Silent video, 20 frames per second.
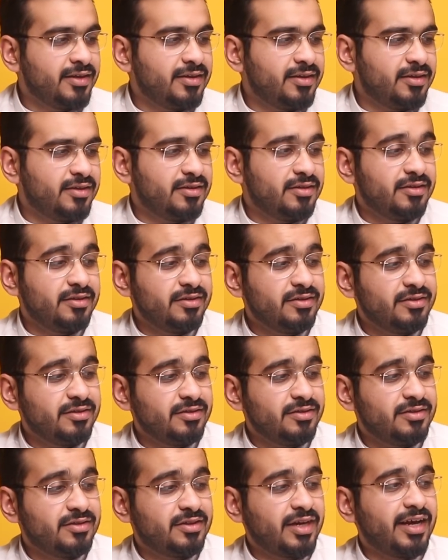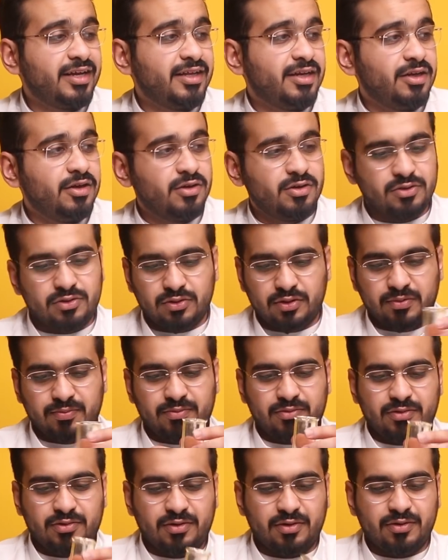آه، زايده عن
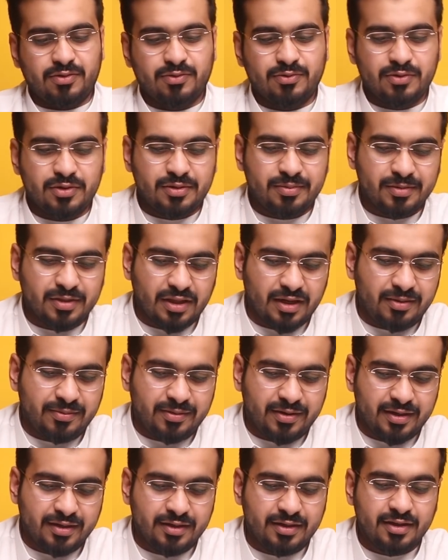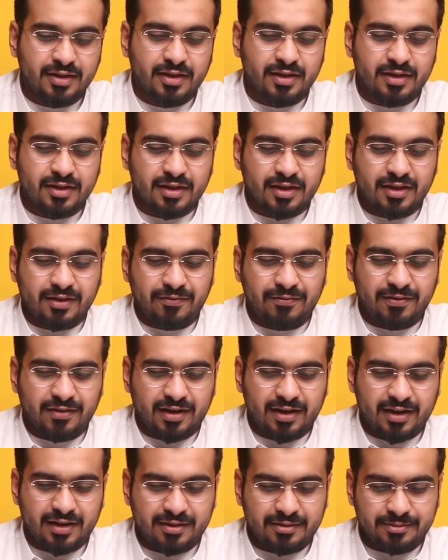اللزوم وش بيطلع معه
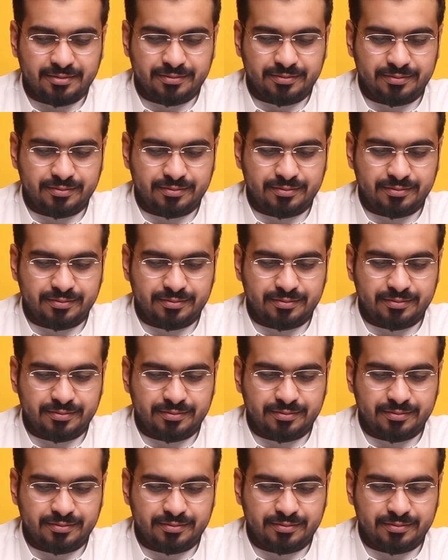نقفلها